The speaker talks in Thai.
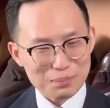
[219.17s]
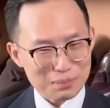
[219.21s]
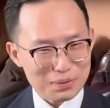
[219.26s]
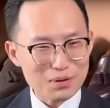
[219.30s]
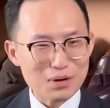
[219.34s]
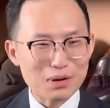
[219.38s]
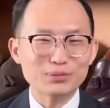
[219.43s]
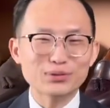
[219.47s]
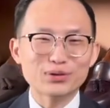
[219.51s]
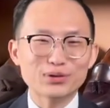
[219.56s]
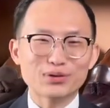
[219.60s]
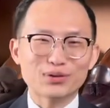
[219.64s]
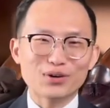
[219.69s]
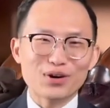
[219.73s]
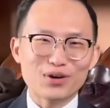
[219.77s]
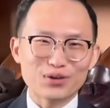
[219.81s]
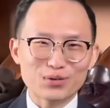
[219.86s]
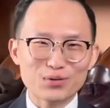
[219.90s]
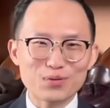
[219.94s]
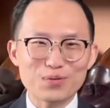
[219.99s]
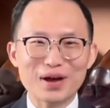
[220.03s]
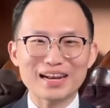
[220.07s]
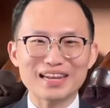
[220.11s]
เป็นความสุขขอ
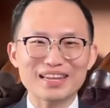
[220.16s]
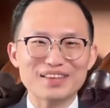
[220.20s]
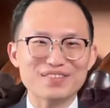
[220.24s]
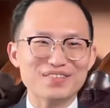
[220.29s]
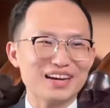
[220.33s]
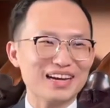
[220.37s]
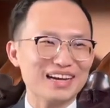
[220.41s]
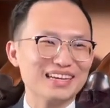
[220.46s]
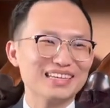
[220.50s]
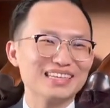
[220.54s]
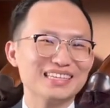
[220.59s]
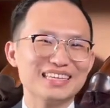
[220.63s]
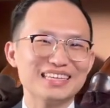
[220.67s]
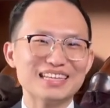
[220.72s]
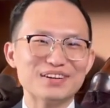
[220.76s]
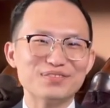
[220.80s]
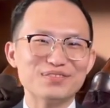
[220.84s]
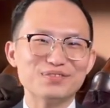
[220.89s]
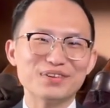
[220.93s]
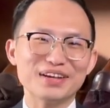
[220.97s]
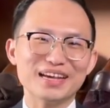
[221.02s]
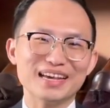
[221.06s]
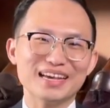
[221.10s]
งทุกวันนี่ว่ากิน
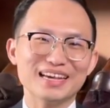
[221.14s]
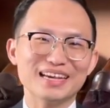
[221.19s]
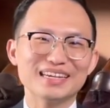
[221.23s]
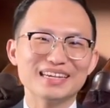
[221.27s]
กาแฟ